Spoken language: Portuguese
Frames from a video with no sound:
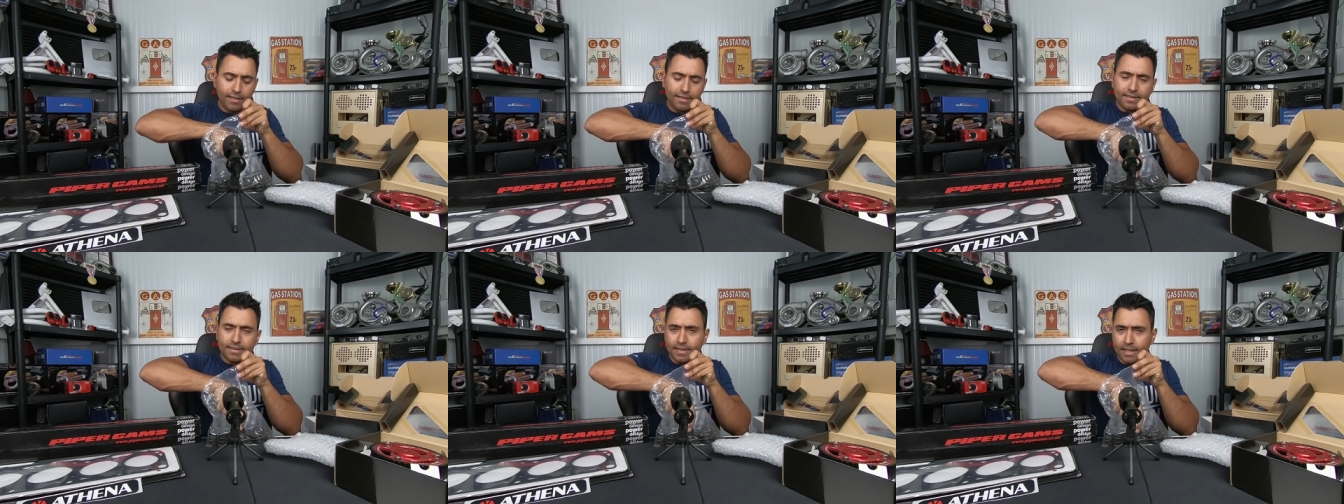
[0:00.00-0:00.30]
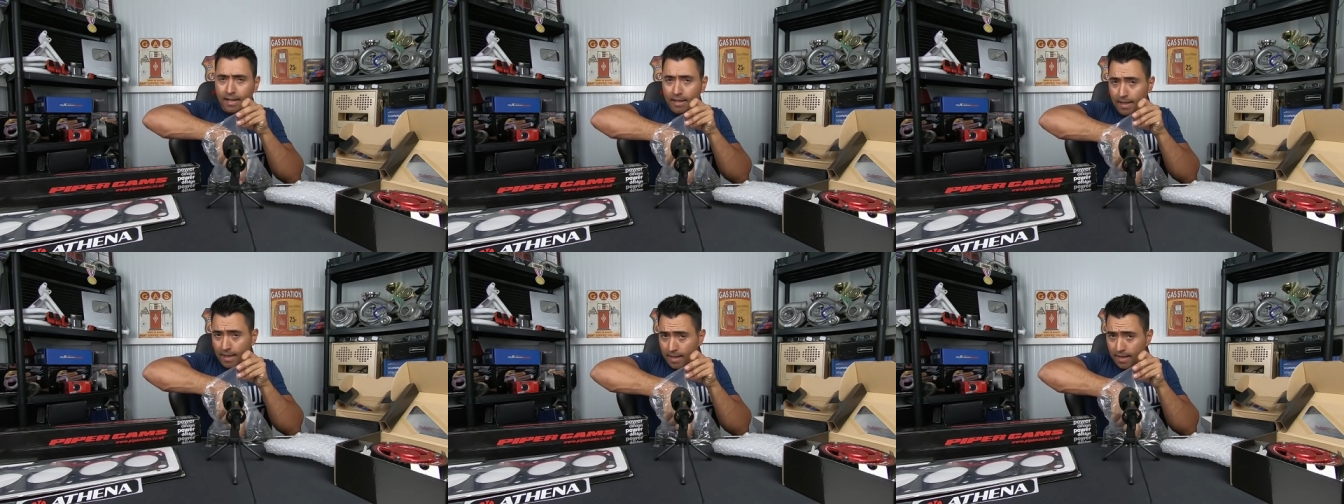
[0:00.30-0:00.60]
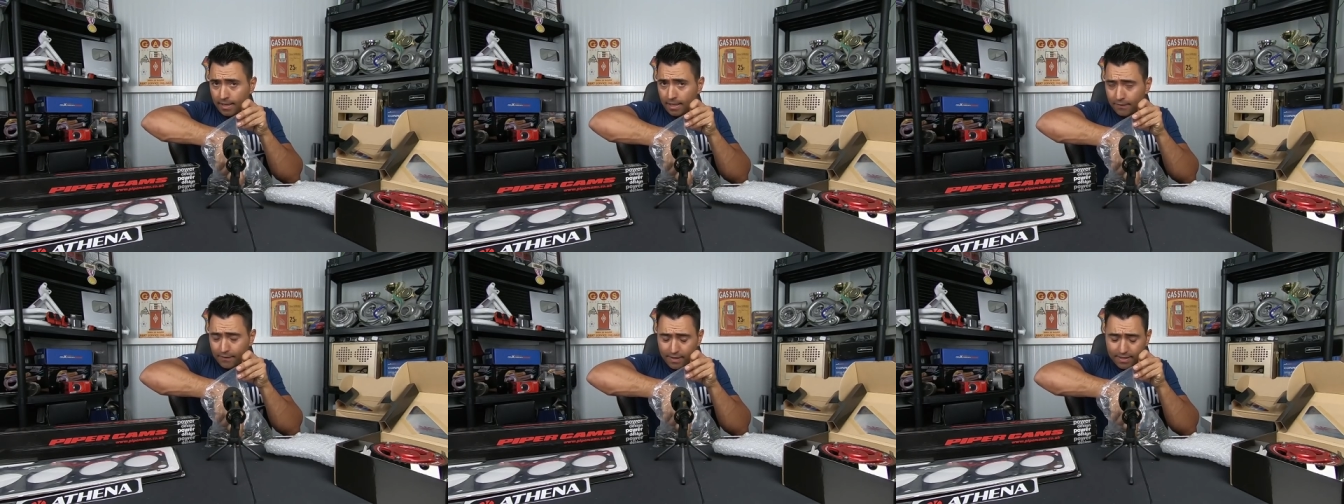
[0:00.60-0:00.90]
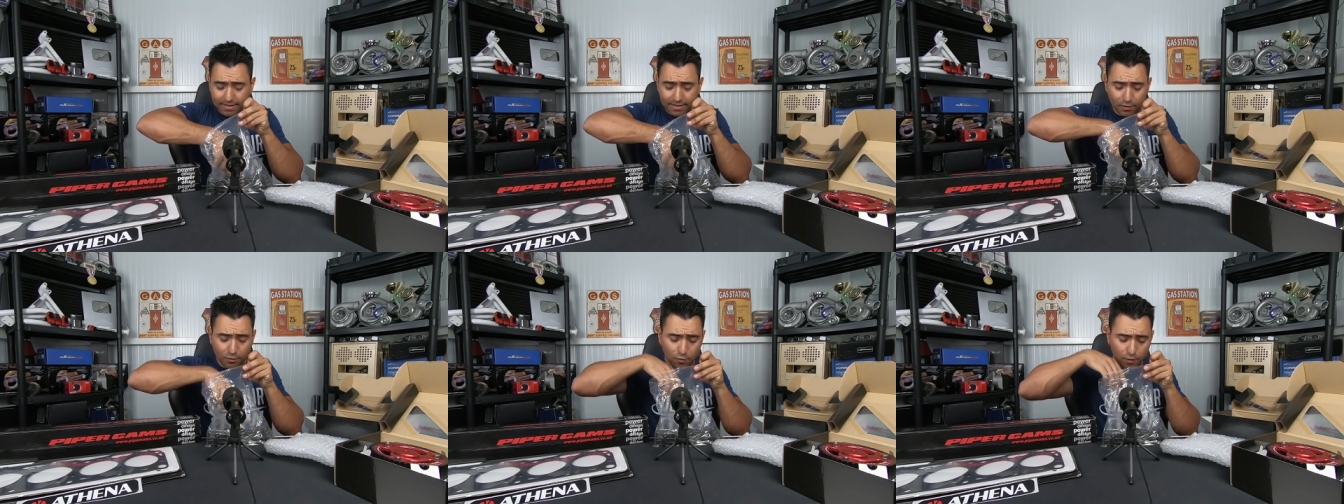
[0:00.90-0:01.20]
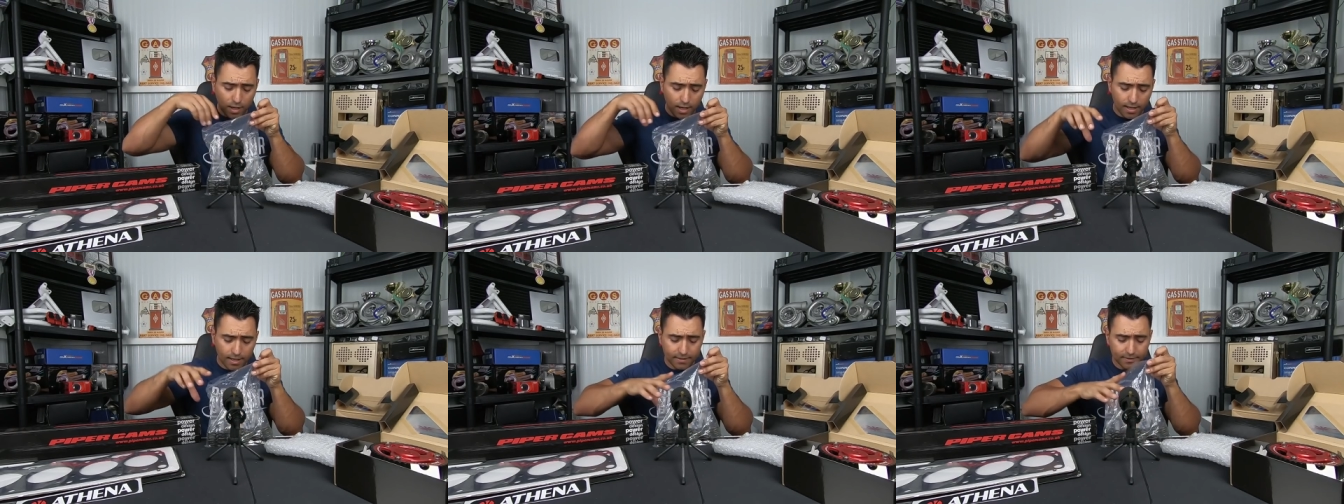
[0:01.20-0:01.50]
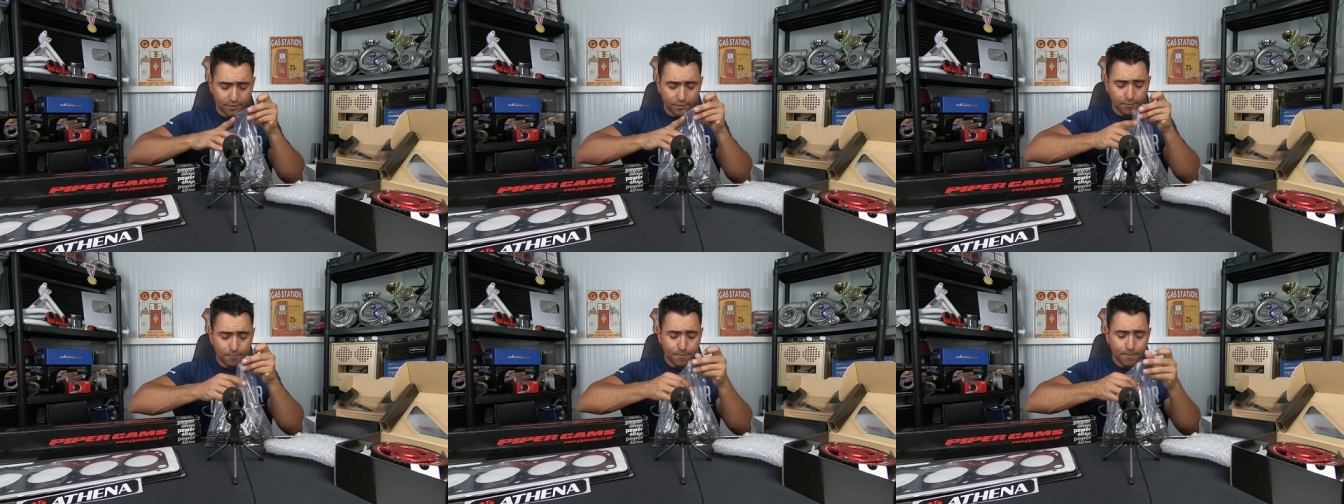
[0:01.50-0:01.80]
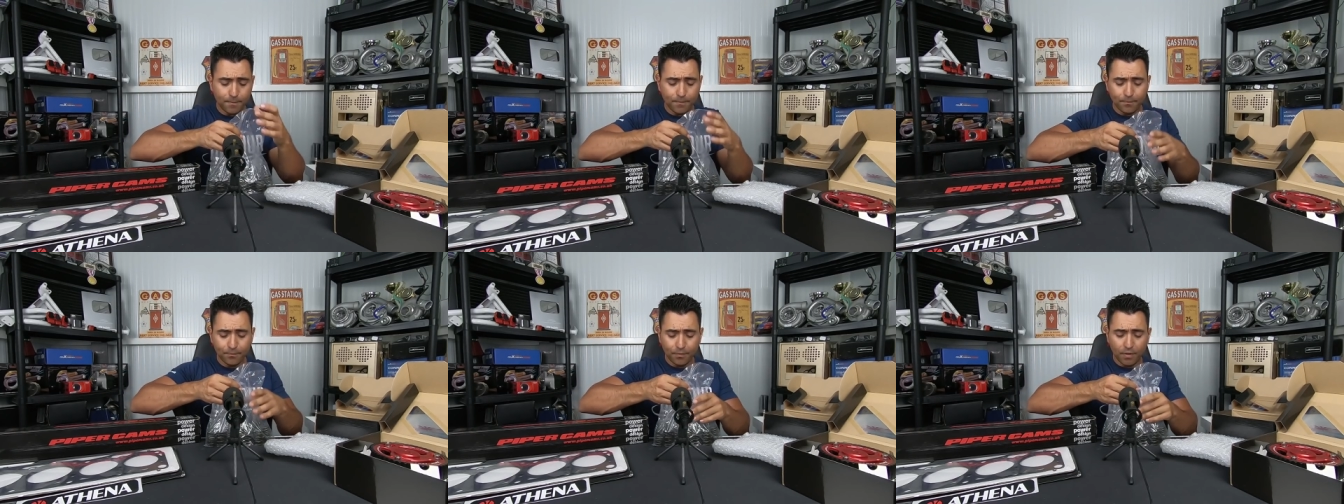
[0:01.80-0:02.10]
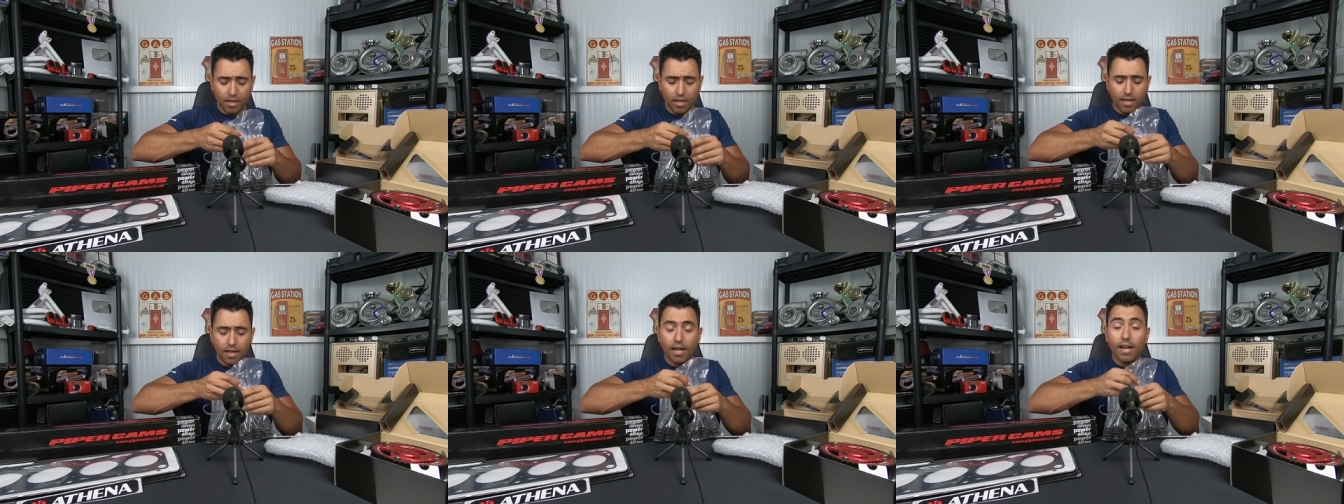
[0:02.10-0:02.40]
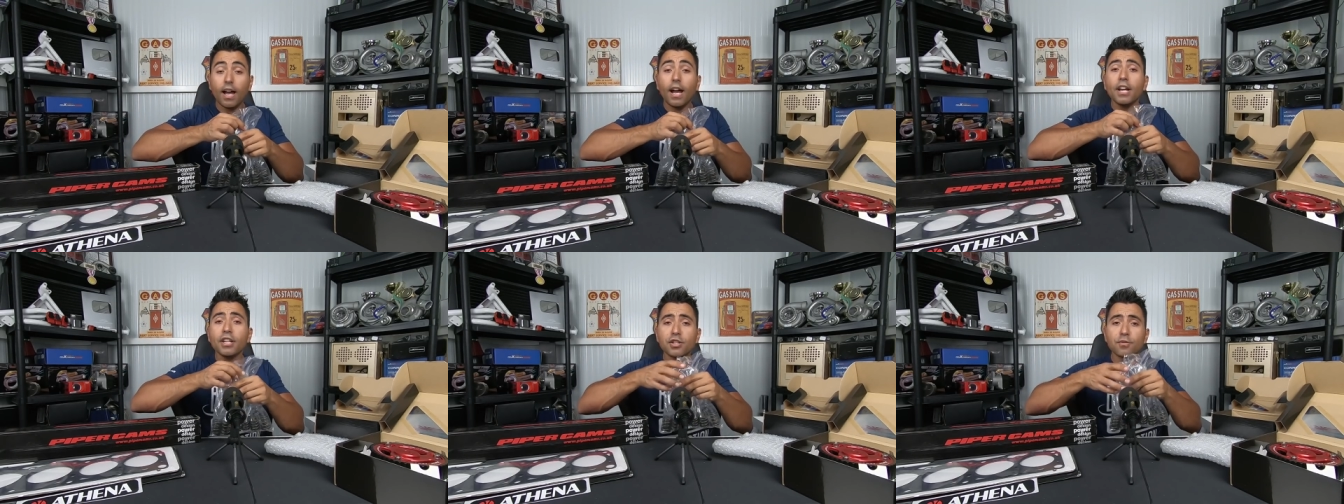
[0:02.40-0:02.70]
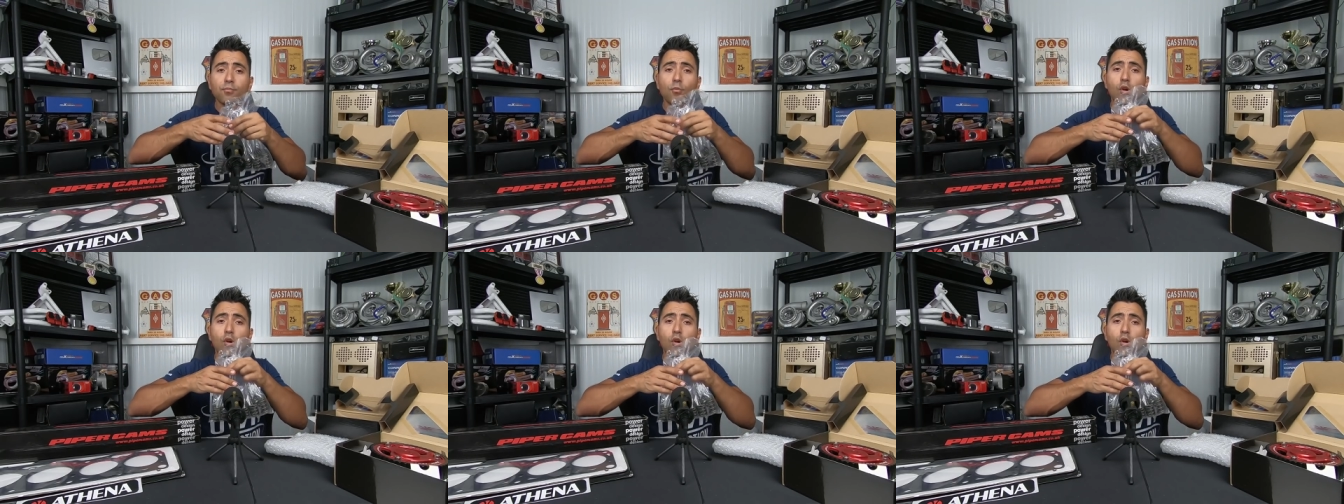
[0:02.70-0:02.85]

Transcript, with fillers: que se calhar até vai ser o caso, as